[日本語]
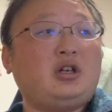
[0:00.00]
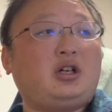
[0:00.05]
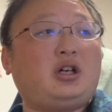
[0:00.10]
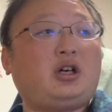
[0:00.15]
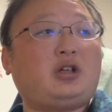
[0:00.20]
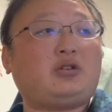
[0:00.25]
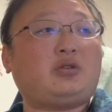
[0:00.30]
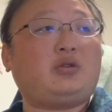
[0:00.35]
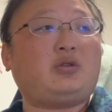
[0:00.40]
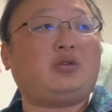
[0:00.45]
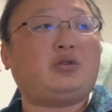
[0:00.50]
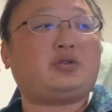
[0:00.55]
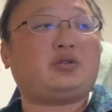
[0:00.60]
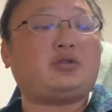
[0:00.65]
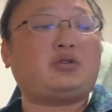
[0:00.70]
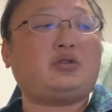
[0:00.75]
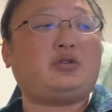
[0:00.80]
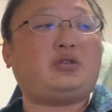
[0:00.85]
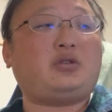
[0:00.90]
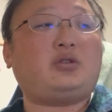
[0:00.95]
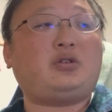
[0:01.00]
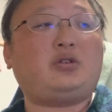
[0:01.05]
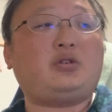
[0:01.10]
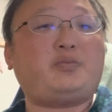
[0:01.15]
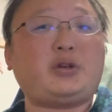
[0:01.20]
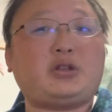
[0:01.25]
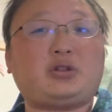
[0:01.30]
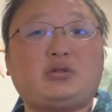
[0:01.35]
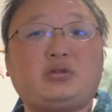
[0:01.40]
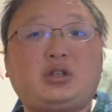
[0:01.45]
あの、その
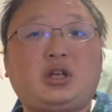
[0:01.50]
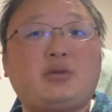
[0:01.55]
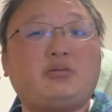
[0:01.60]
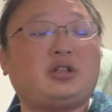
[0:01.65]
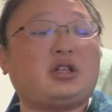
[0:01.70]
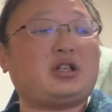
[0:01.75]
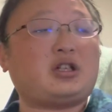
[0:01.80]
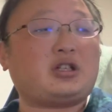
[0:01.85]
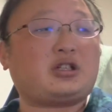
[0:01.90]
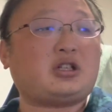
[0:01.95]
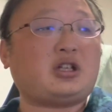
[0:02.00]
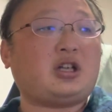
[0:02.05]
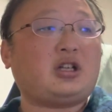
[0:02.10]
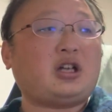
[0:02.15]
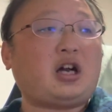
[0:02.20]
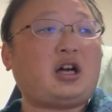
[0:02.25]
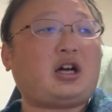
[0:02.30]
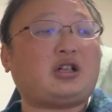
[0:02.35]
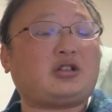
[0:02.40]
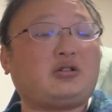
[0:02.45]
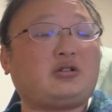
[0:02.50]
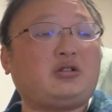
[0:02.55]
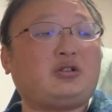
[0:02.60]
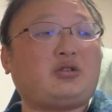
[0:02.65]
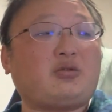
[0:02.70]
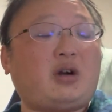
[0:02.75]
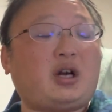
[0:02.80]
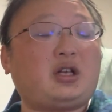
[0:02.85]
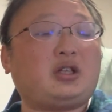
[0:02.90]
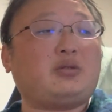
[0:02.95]
ペットネームでですね、なんかするっ
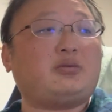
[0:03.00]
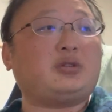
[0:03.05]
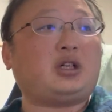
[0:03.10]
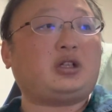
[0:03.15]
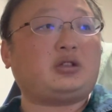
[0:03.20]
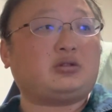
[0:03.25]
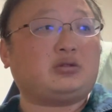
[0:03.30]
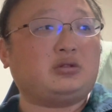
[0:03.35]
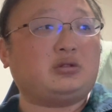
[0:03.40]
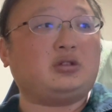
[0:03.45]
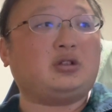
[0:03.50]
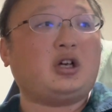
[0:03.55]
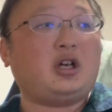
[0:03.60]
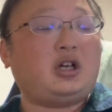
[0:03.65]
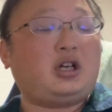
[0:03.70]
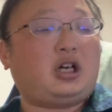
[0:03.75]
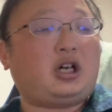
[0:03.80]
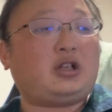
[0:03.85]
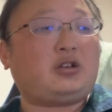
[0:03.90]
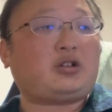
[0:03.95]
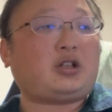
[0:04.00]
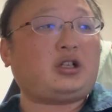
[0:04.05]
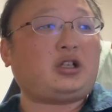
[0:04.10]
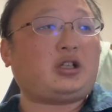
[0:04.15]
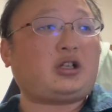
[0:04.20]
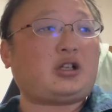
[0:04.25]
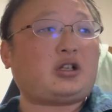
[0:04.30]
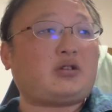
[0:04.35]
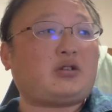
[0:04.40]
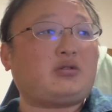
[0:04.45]
てわけでもなく、あの、ただ
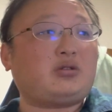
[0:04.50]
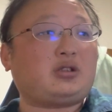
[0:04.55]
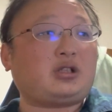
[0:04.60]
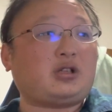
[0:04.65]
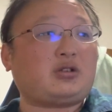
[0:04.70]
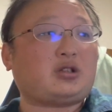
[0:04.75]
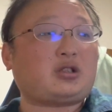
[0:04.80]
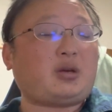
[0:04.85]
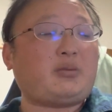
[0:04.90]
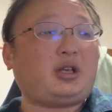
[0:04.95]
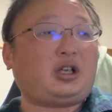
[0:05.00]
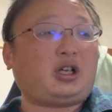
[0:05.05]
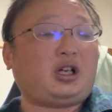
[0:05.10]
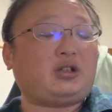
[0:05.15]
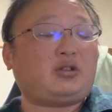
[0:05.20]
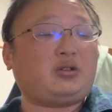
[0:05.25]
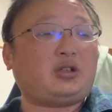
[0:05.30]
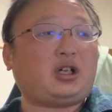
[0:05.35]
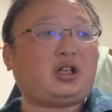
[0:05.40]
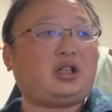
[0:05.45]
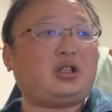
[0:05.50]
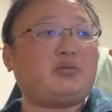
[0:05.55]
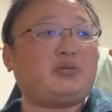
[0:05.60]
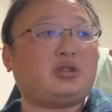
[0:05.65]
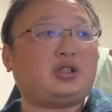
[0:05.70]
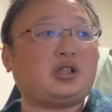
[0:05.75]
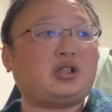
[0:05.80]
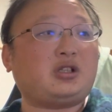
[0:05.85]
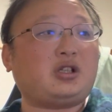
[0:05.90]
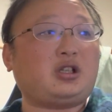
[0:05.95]
ただぐっさんと喋りたいっていうだけでも
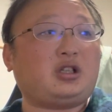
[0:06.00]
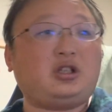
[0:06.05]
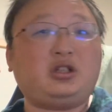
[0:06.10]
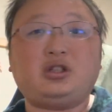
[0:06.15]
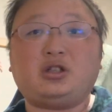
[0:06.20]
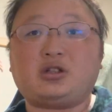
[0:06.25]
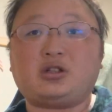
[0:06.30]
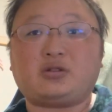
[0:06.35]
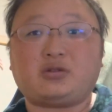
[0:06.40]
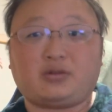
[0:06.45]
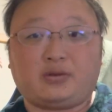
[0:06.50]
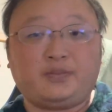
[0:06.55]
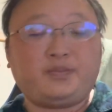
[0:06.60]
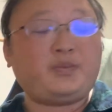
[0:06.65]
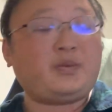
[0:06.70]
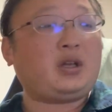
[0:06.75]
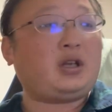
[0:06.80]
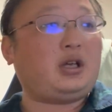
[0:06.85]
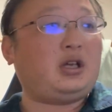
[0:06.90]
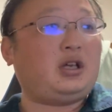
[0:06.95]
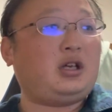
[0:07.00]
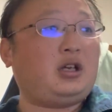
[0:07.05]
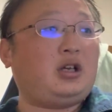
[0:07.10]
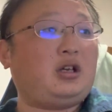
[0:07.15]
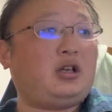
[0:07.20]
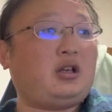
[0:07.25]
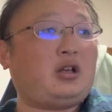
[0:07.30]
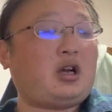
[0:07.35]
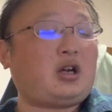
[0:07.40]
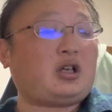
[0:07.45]
全然いいんですよ。
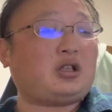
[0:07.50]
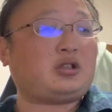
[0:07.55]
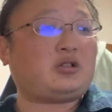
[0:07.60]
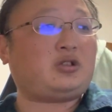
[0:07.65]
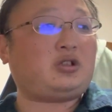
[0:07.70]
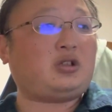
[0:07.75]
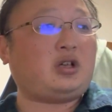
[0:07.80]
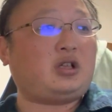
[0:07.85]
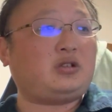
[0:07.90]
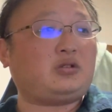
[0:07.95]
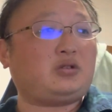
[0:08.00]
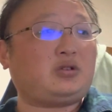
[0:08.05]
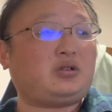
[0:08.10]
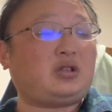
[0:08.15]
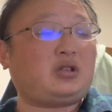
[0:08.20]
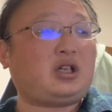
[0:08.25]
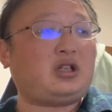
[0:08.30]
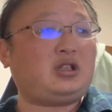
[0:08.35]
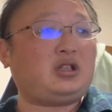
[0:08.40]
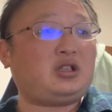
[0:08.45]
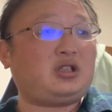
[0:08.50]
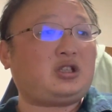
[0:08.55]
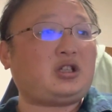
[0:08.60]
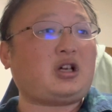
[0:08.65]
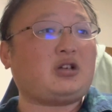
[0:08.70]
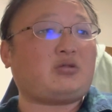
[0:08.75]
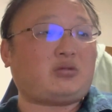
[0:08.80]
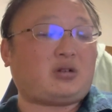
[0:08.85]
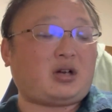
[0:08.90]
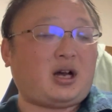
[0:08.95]
えー、なんか、あの、相談し
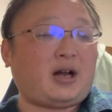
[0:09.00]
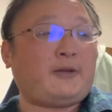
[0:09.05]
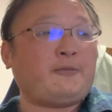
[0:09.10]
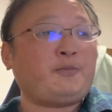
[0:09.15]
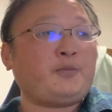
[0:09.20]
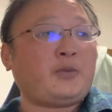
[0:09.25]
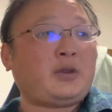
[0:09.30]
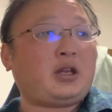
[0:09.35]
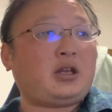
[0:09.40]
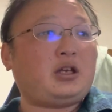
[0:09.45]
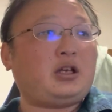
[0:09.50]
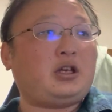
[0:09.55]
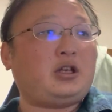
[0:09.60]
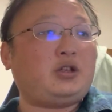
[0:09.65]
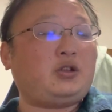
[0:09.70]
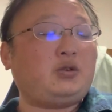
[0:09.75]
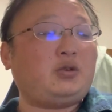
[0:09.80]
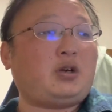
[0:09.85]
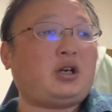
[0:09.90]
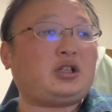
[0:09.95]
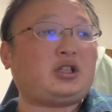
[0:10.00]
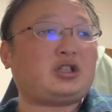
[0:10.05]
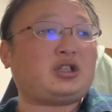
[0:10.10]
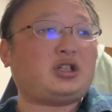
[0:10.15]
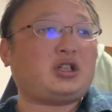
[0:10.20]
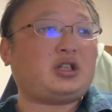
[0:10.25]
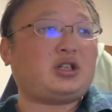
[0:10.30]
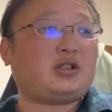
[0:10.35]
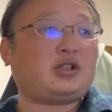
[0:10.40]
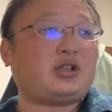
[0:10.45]
たいとか、えいう話
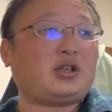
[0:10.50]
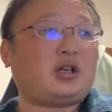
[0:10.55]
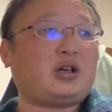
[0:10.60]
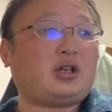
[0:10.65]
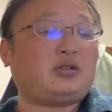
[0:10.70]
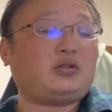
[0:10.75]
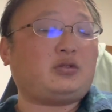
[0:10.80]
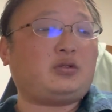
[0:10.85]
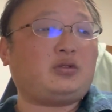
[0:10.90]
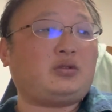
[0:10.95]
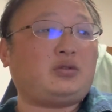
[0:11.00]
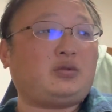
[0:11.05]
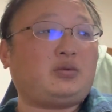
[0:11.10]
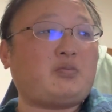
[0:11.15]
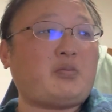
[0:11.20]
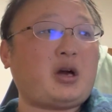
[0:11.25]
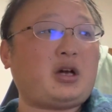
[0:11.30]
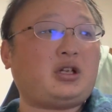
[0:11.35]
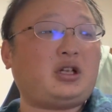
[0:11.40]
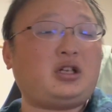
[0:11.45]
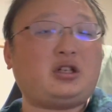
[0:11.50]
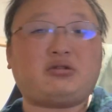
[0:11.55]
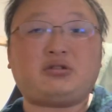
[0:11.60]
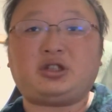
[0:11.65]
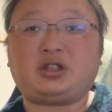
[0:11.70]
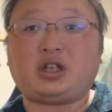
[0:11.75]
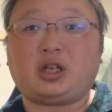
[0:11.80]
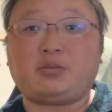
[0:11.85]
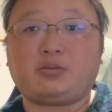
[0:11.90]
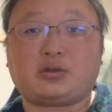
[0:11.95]
でですね、あの、まあ、連絡
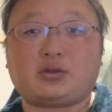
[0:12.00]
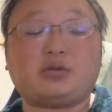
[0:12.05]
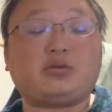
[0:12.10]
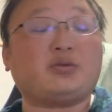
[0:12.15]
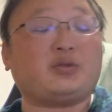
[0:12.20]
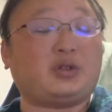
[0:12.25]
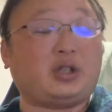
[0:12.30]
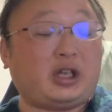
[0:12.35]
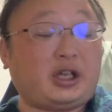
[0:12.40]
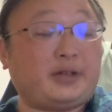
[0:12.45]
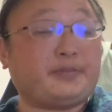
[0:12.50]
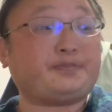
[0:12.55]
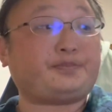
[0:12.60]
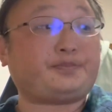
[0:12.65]
来たりもするんで、